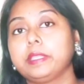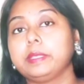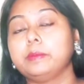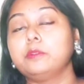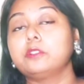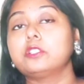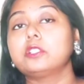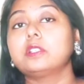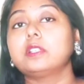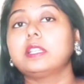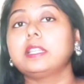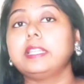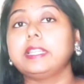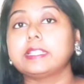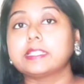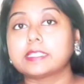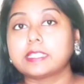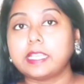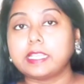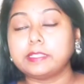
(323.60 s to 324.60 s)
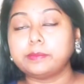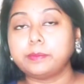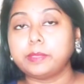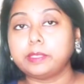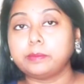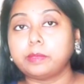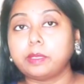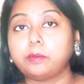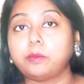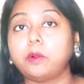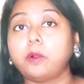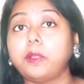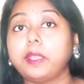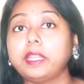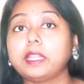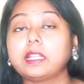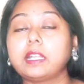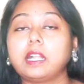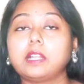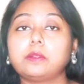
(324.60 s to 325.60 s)
ইমোশনাল এক্সাইটমেন্ট বা
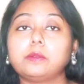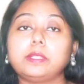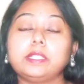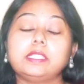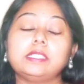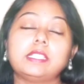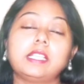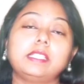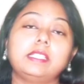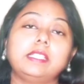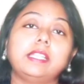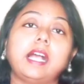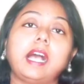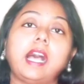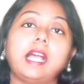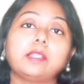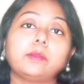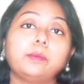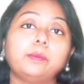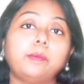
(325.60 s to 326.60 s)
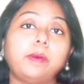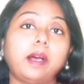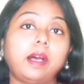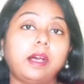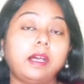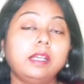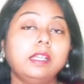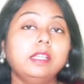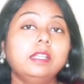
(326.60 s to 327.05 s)
ভয়ের কারণে যাদের হাত পা